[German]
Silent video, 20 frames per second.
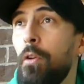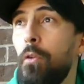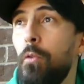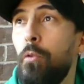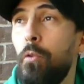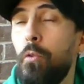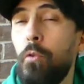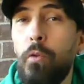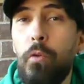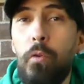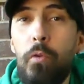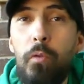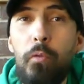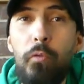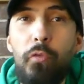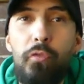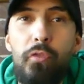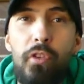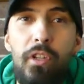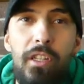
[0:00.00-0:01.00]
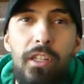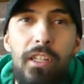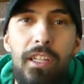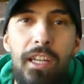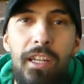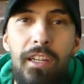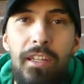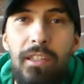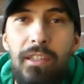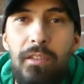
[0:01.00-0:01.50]
Und für
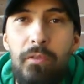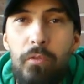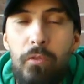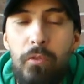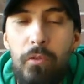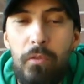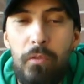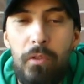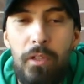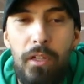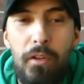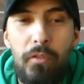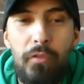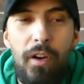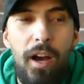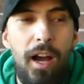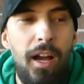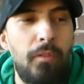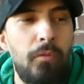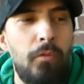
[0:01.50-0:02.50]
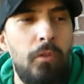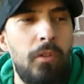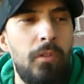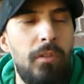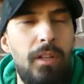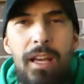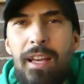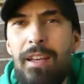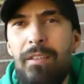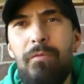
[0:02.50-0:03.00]
diejenigen, die wo, äh, fragen
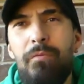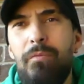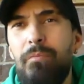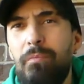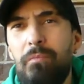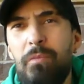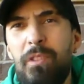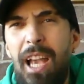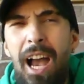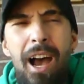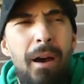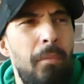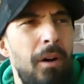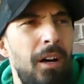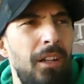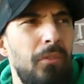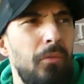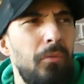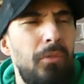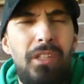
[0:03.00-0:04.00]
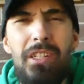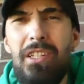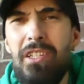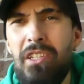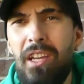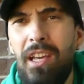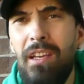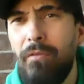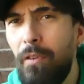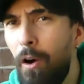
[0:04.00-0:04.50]
würden, ey, ja Mann und
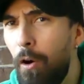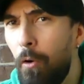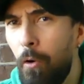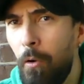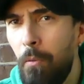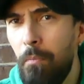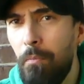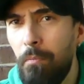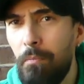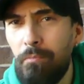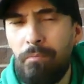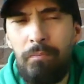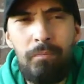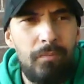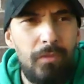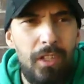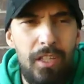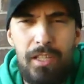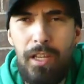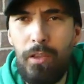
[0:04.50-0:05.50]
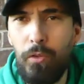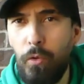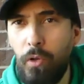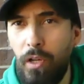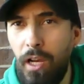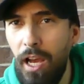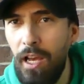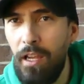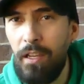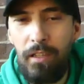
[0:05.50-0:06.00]
DJ, warum? Hm, das hat
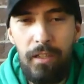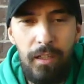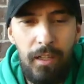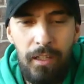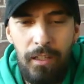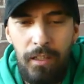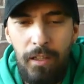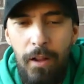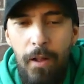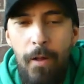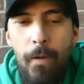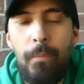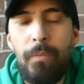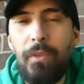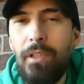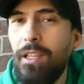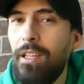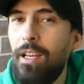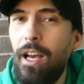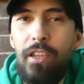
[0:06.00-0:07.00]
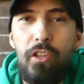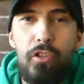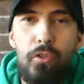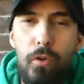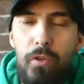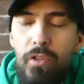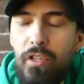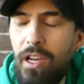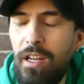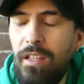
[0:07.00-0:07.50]
doch keinen, ne? Kann ich
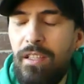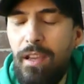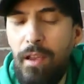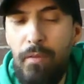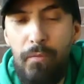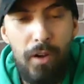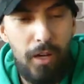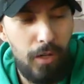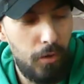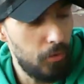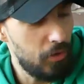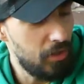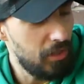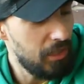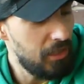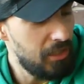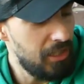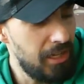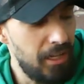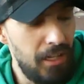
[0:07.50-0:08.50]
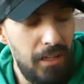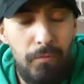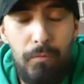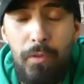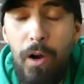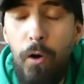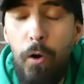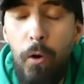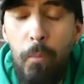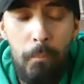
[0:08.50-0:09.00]
euch ganz einfach kurz erzählen,
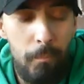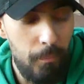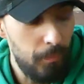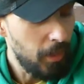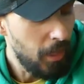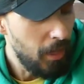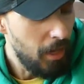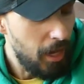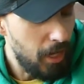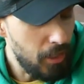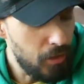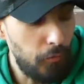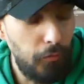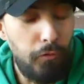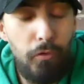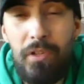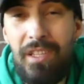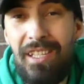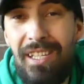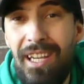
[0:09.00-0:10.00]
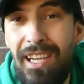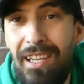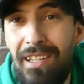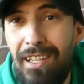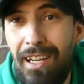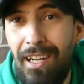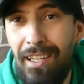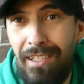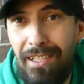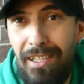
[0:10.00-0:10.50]
warum? Also vor zehn
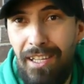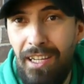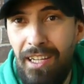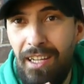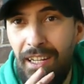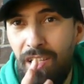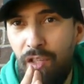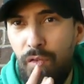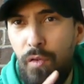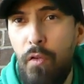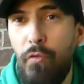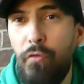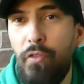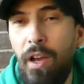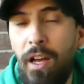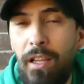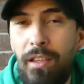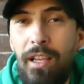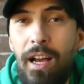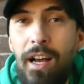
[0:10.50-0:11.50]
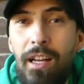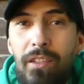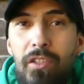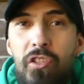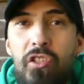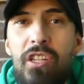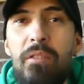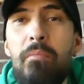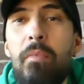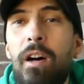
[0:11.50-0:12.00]
Jahren, circa zwölf Jahren, da hatte
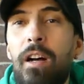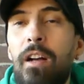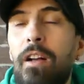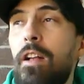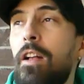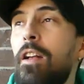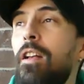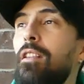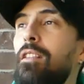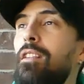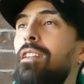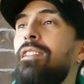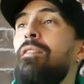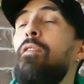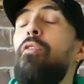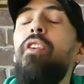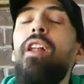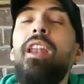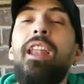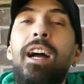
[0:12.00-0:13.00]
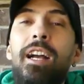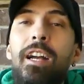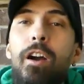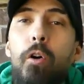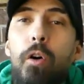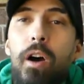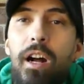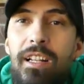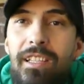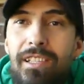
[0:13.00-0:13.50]
ich immer diesen Verlangen
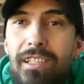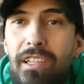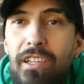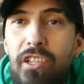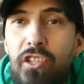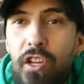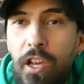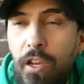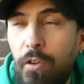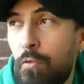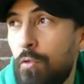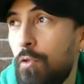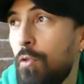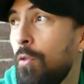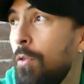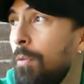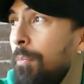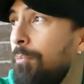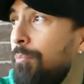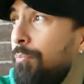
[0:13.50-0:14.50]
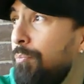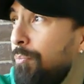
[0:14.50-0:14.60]
auch als DJ und so.